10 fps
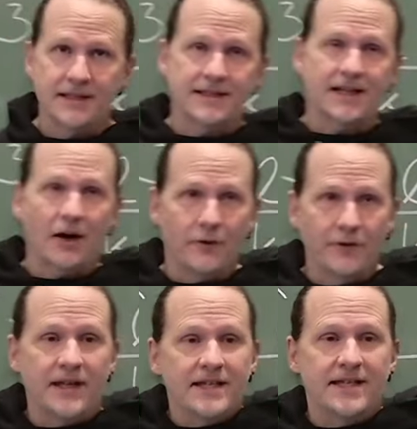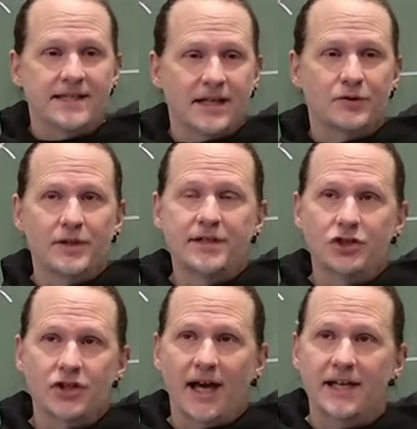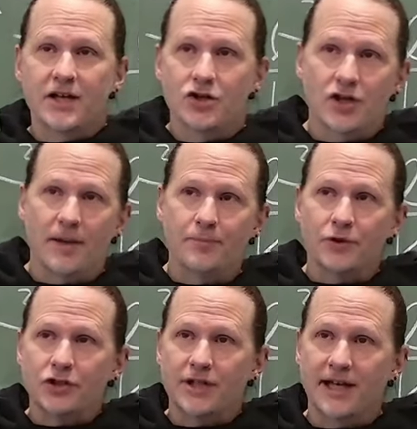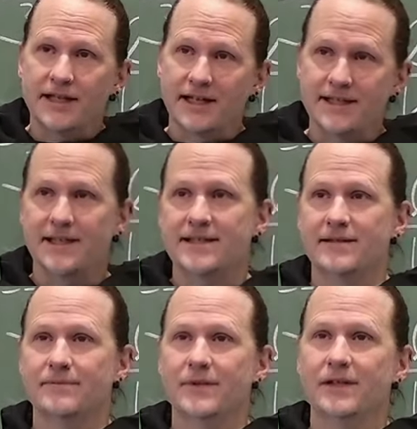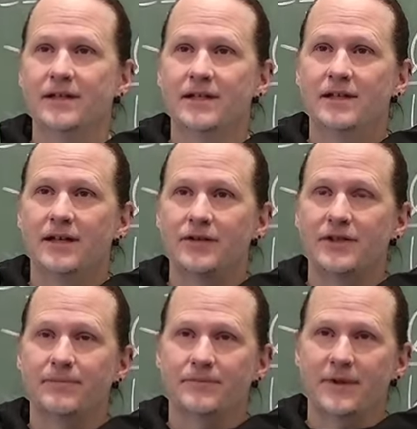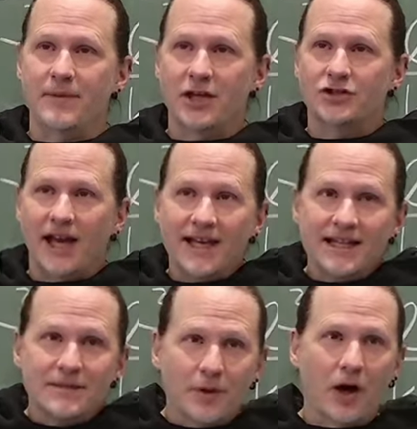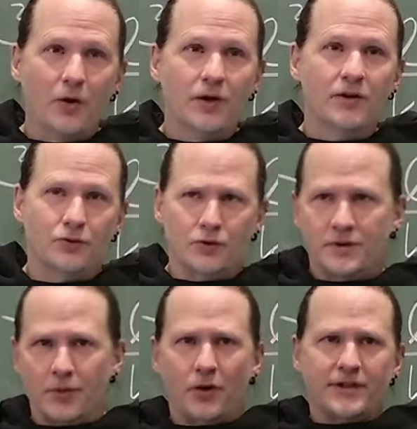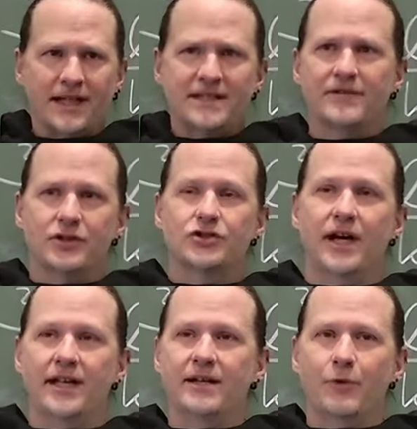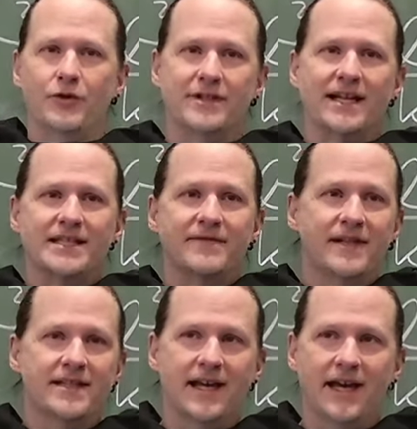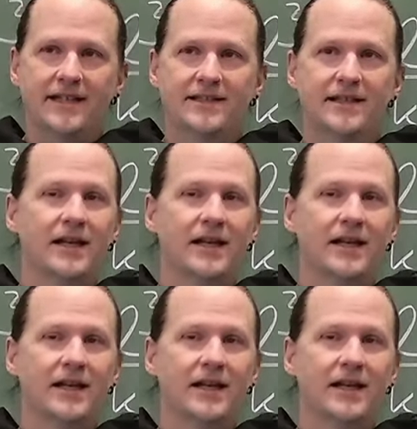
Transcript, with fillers: es aufwendig ist, natürlich die Steine hinschleppen und die Steine dahinsetzen. Ne? Also je mehr Steine ich brauche, und unten brauche ich ganz viele Steine, da brauche ich ganz viel Zeit.